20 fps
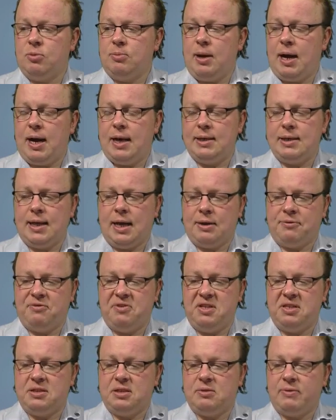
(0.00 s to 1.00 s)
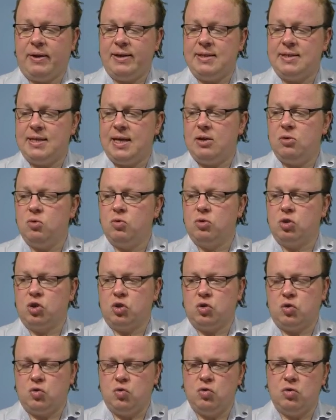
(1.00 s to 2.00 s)
Turm ad 8 finde ich zwei sehr
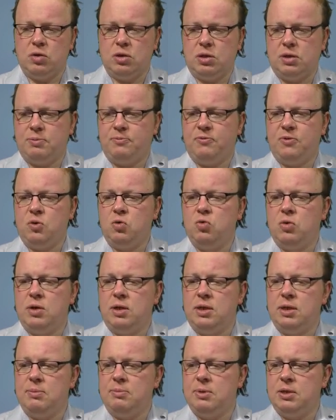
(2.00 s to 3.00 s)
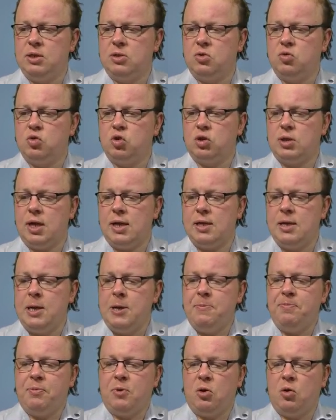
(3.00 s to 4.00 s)
logische Züge, die Figuren in die Mitte zu stellen.
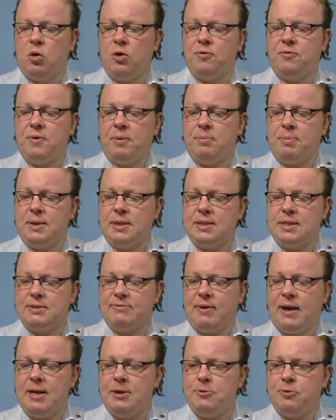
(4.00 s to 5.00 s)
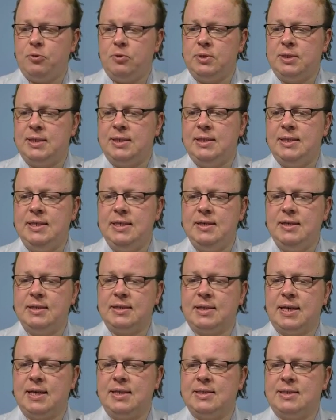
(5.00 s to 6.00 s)
Läufer B2 und
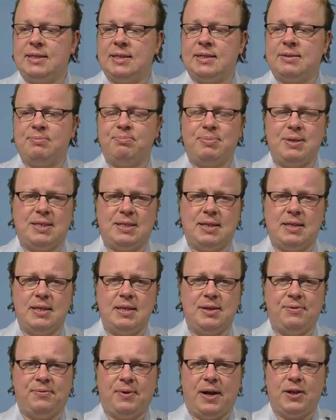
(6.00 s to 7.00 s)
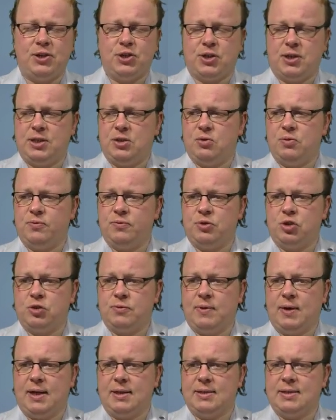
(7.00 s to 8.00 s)
hier ging es jetzt ein bisschen in die falsche Richtung für
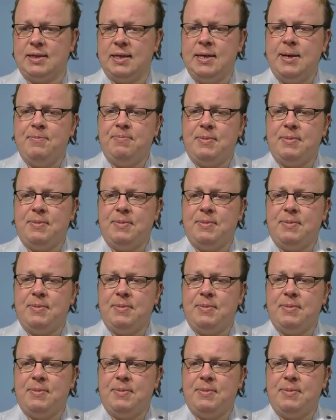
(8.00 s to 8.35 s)
Schwarz.